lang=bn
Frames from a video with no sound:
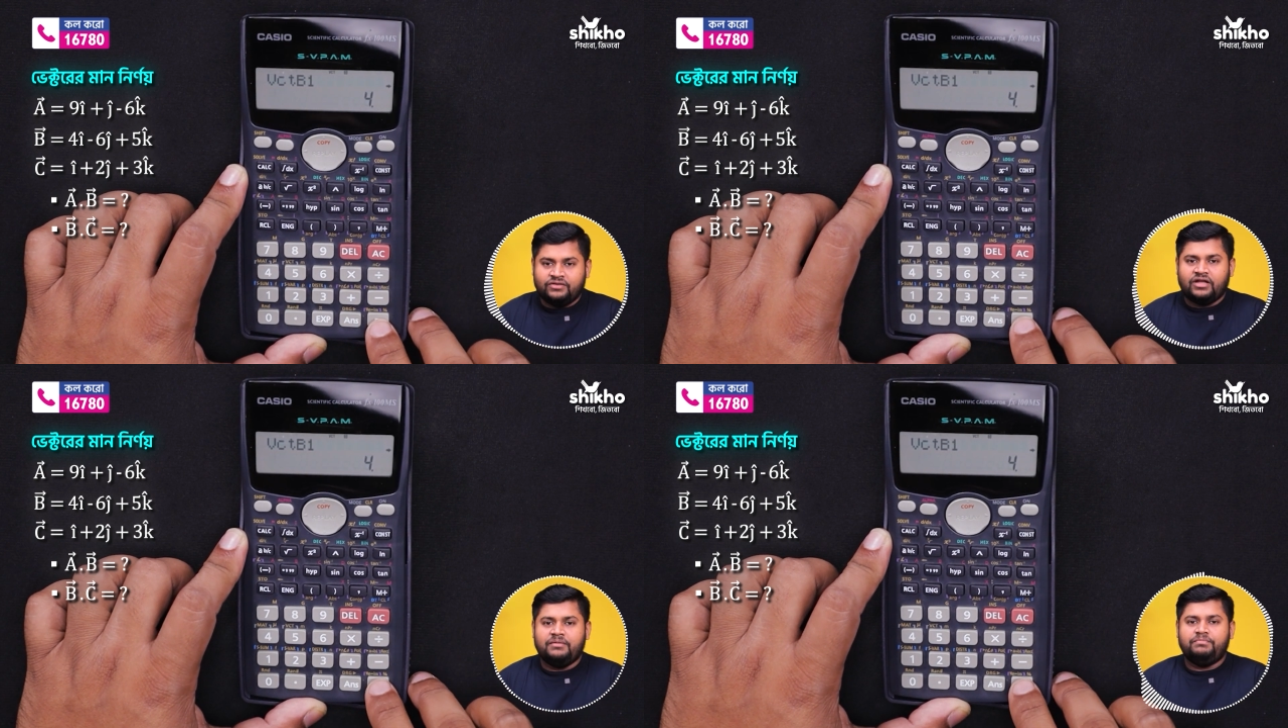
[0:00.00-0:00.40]

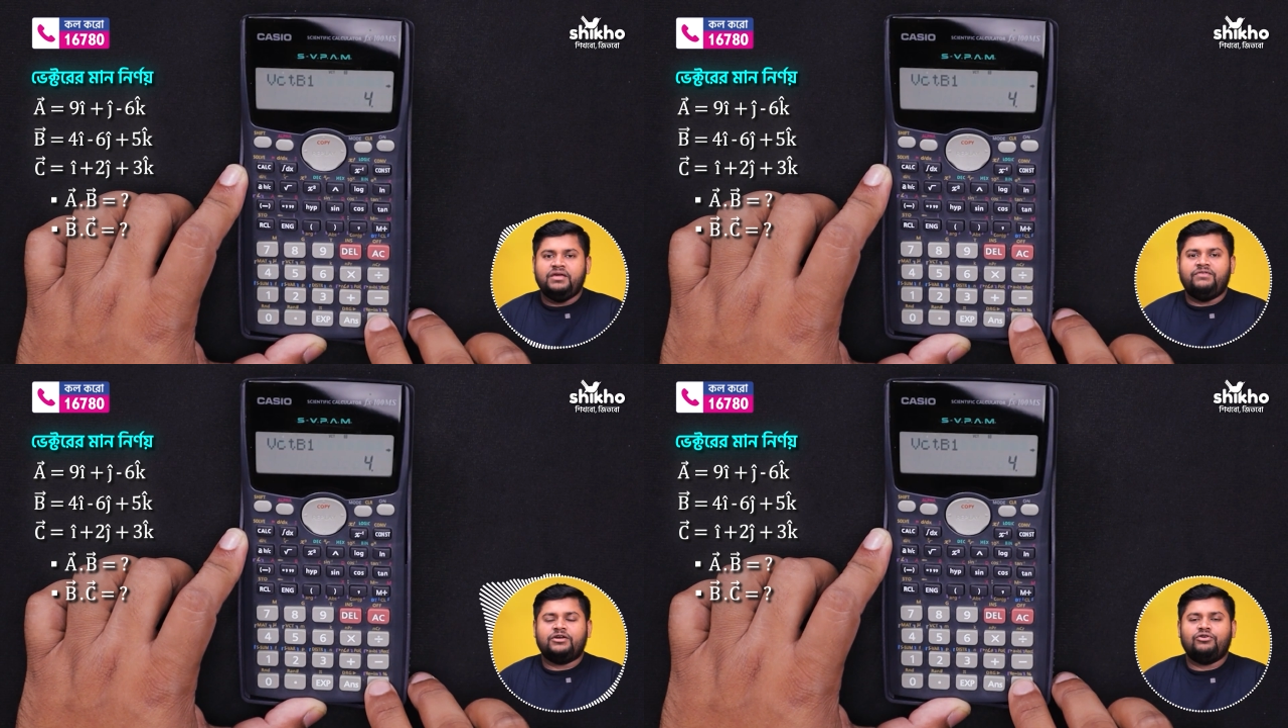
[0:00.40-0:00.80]
তাহলে
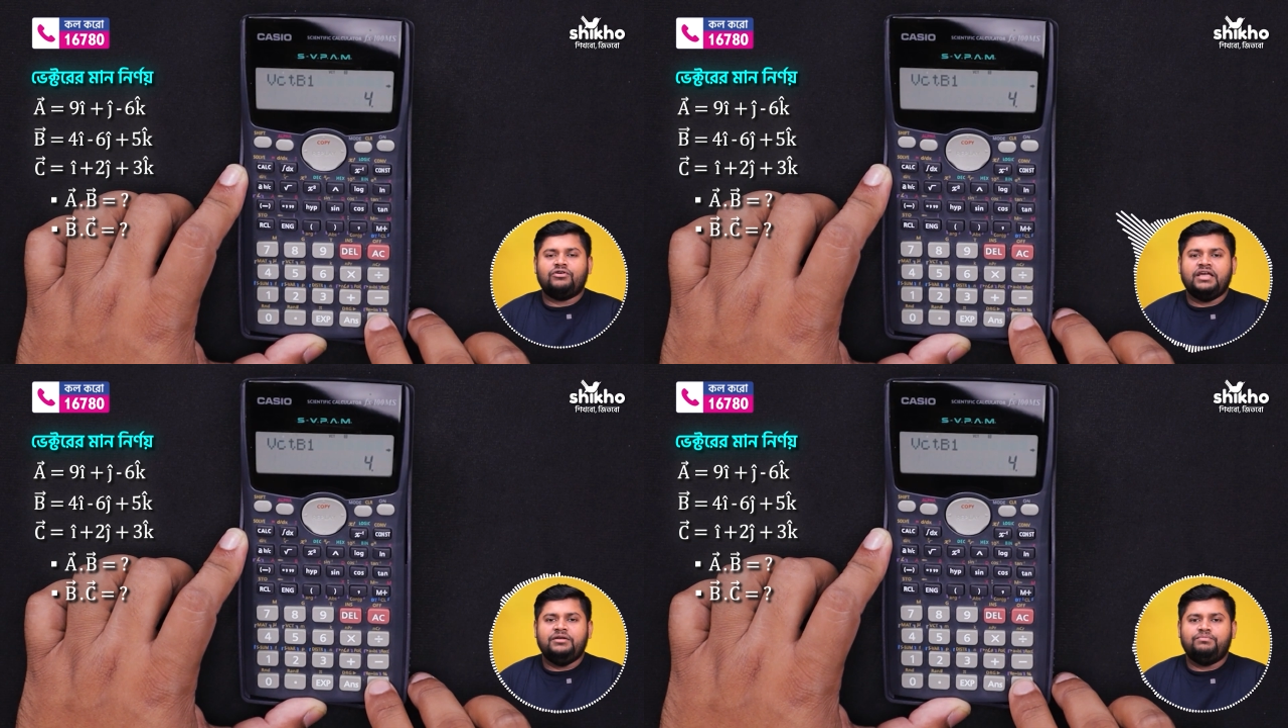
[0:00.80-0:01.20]
বি
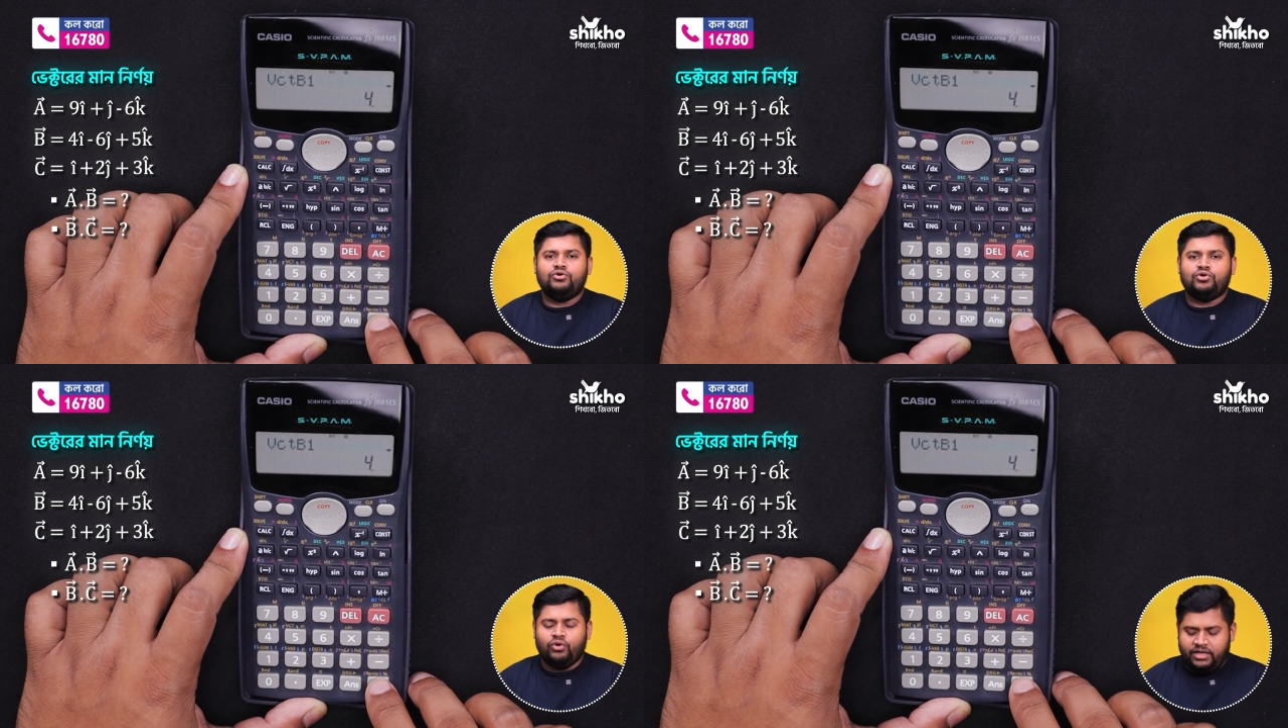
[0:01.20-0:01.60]
ভেক্টরটা
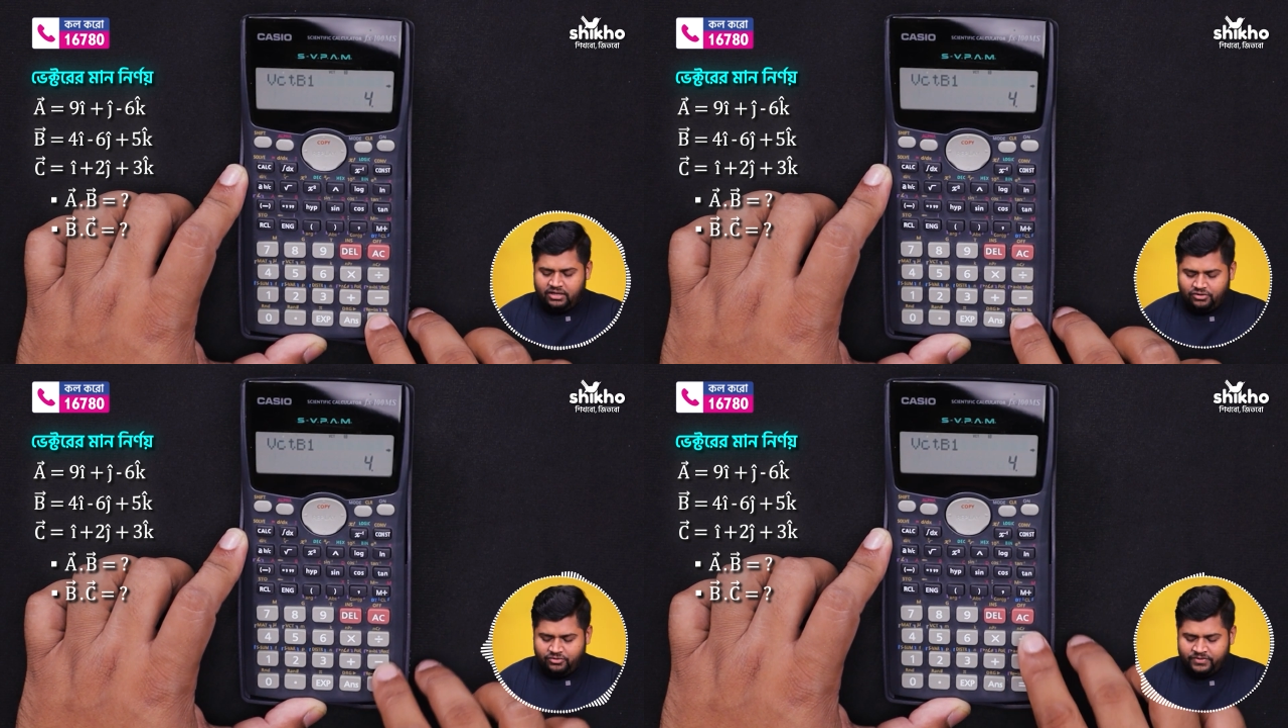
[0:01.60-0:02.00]
ইনপুট হয়ে
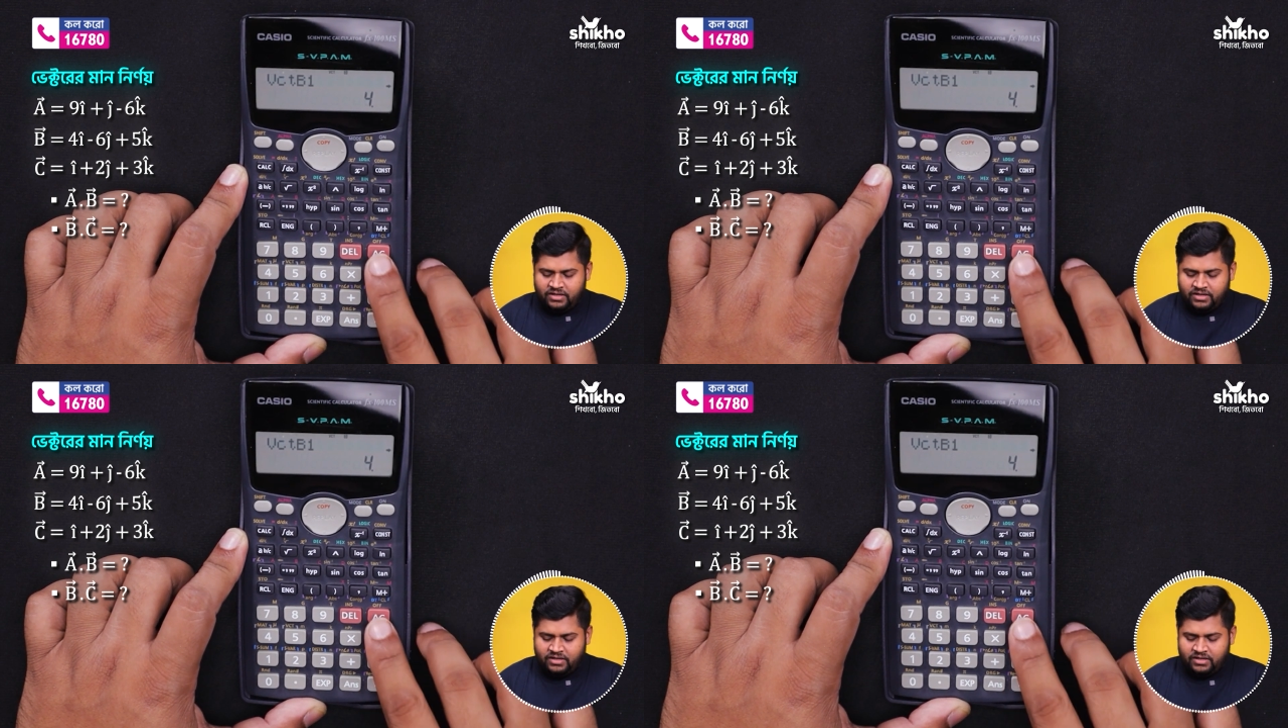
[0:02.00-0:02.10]
গেল